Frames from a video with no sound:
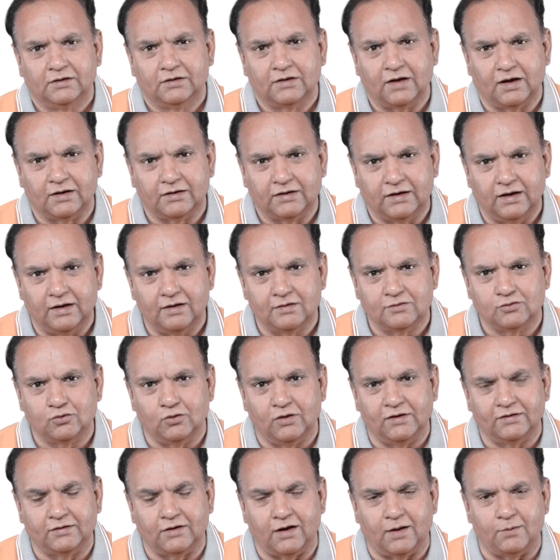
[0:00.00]
का केस
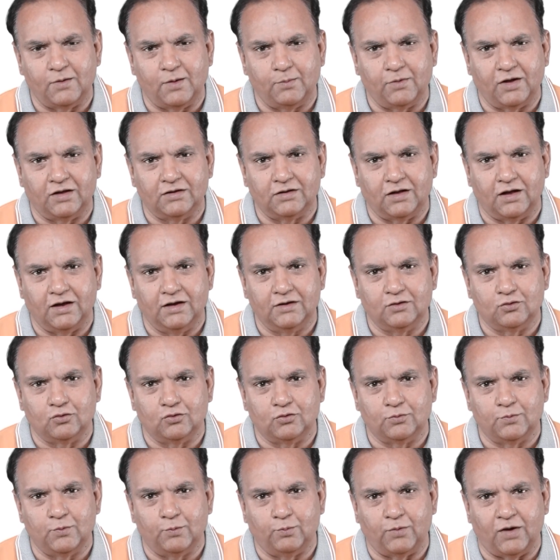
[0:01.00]
जो इस्लामाबाद हाई
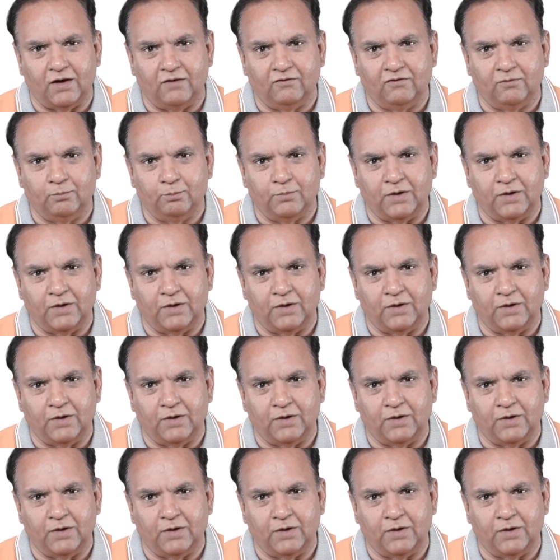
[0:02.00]
कोर्ट में बाब,